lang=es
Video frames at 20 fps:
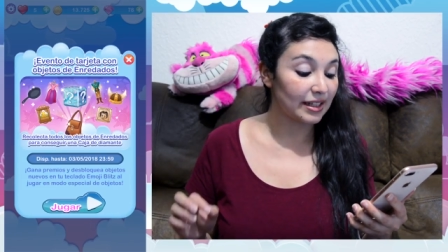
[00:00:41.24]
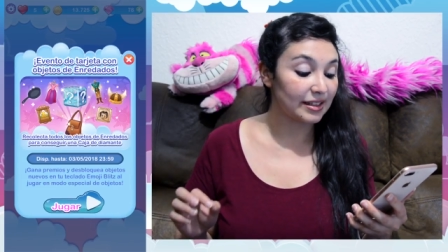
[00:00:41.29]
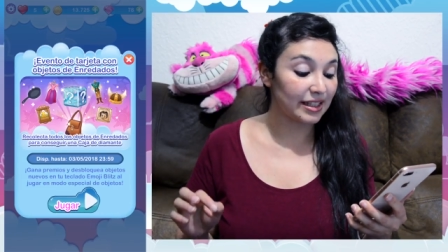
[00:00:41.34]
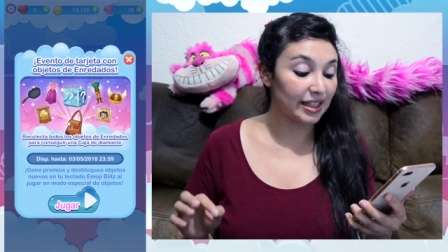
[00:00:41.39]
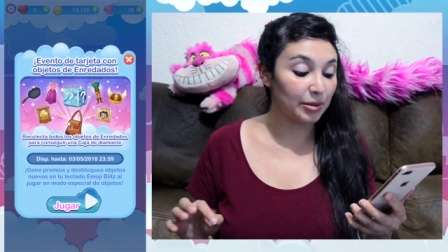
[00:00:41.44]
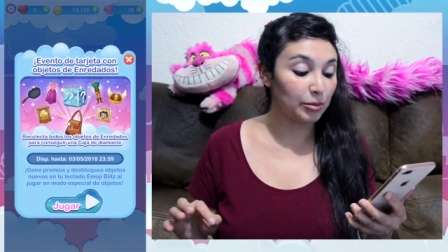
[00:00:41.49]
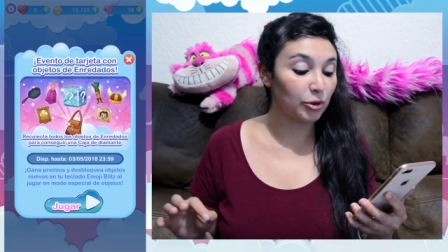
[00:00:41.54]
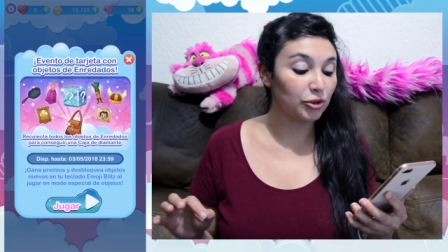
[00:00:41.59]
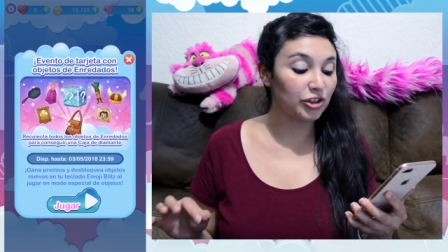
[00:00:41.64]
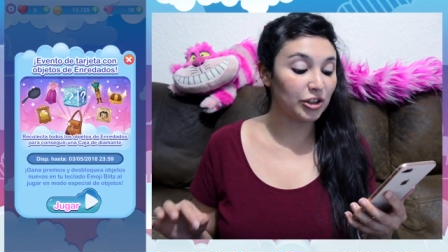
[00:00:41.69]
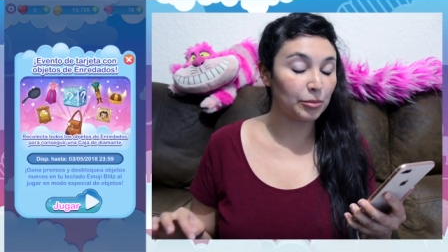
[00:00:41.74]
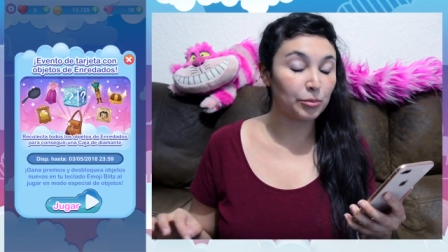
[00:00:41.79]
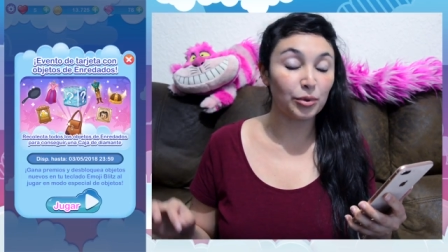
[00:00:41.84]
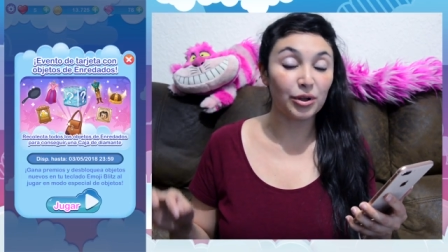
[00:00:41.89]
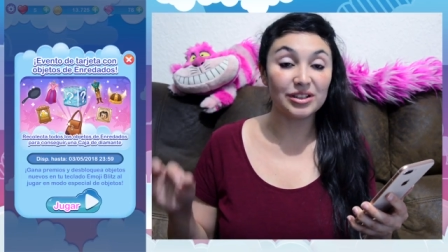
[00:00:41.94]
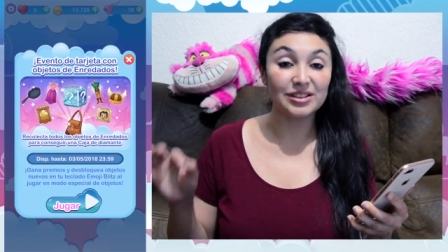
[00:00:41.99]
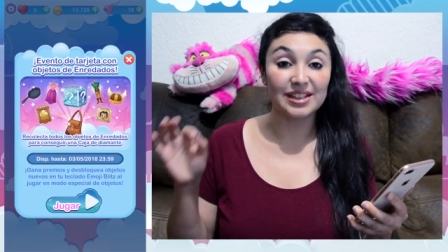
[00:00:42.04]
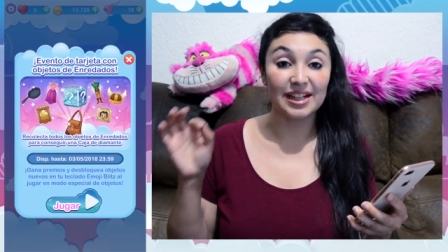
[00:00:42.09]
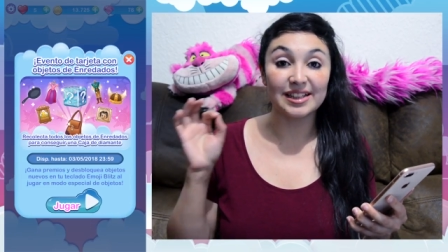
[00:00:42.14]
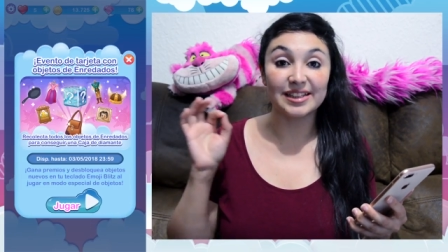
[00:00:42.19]
Tenemos tiempo
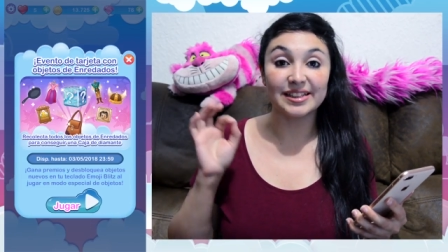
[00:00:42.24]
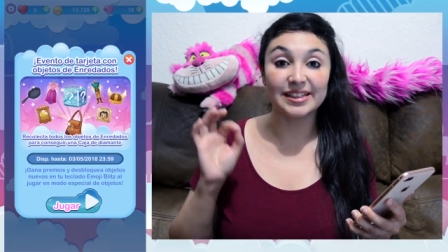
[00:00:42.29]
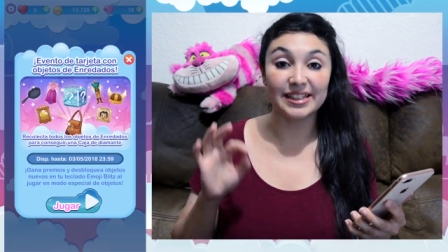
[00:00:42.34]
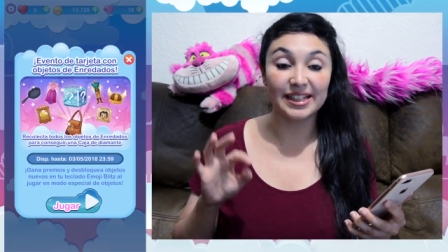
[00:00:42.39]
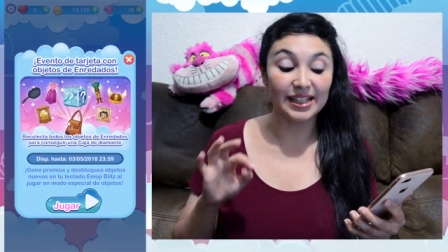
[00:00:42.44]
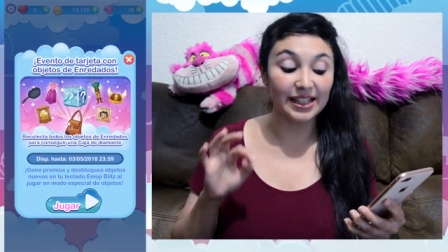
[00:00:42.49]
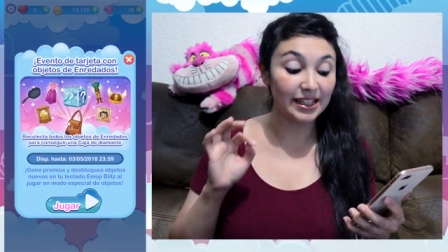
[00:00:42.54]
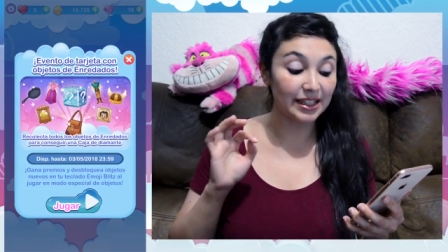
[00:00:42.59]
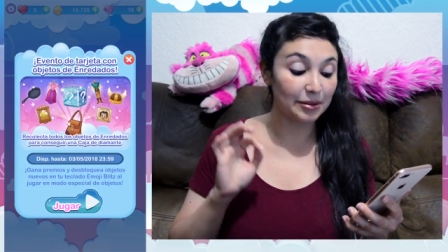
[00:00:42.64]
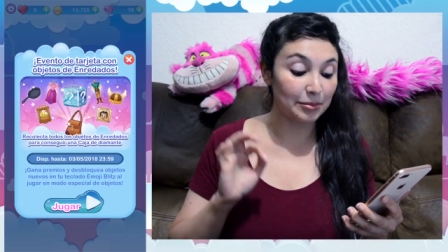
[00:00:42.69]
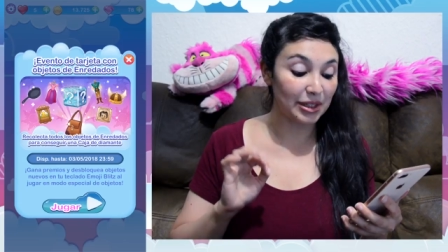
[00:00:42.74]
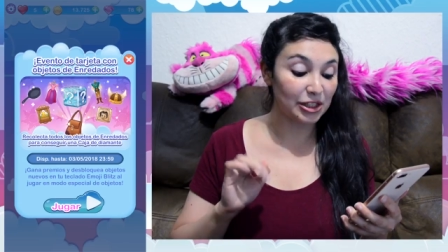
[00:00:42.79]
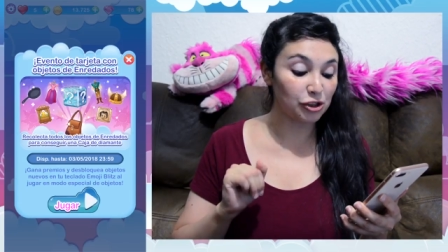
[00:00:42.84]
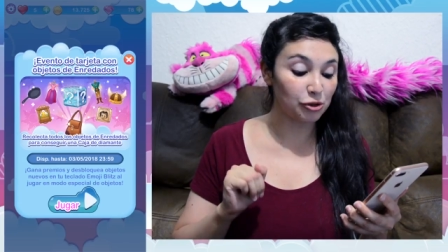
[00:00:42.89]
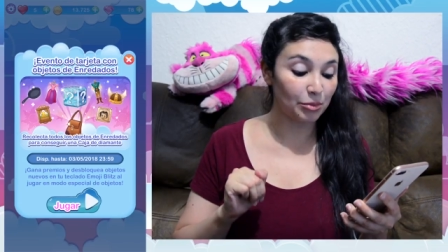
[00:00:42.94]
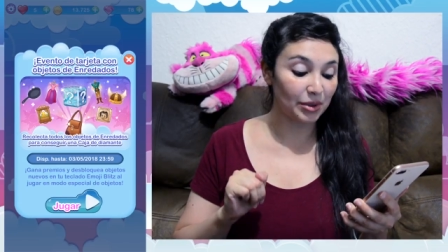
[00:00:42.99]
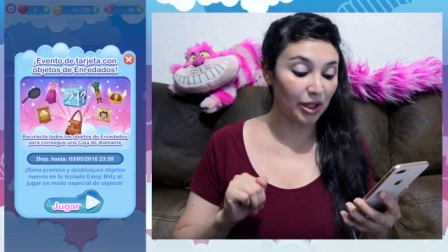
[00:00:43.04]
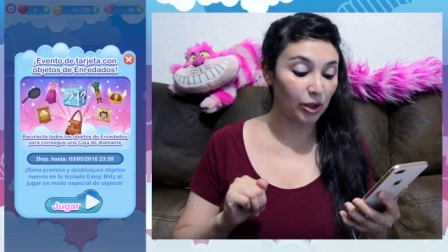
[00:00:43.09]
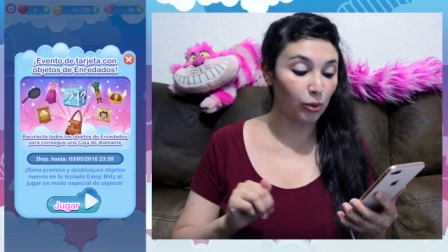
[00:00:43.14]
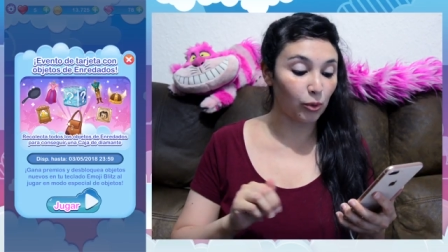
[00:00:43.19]
hasta el 3 de
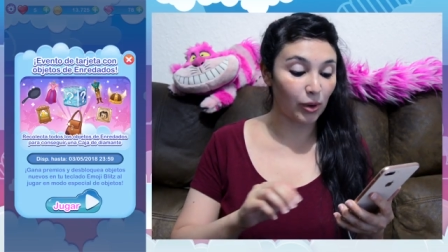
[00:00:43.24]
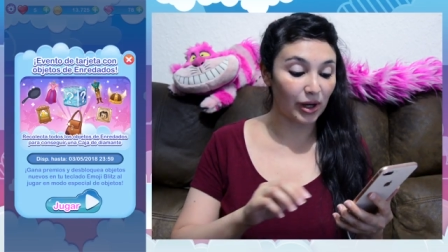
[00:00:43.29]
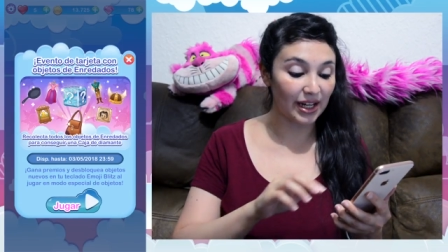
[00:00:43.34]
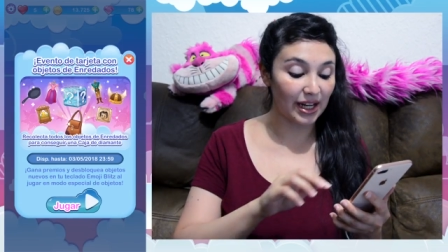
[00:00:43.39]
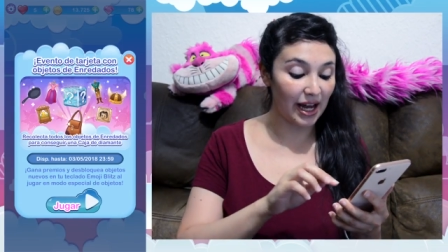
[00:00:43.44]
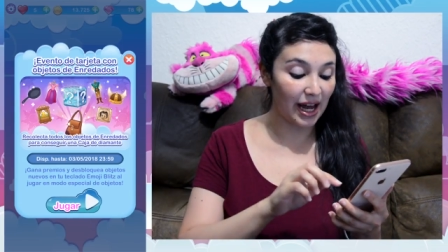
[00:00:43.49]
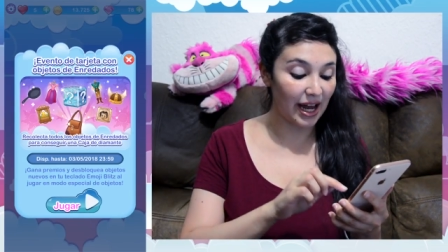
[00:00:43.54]
mayo para jugar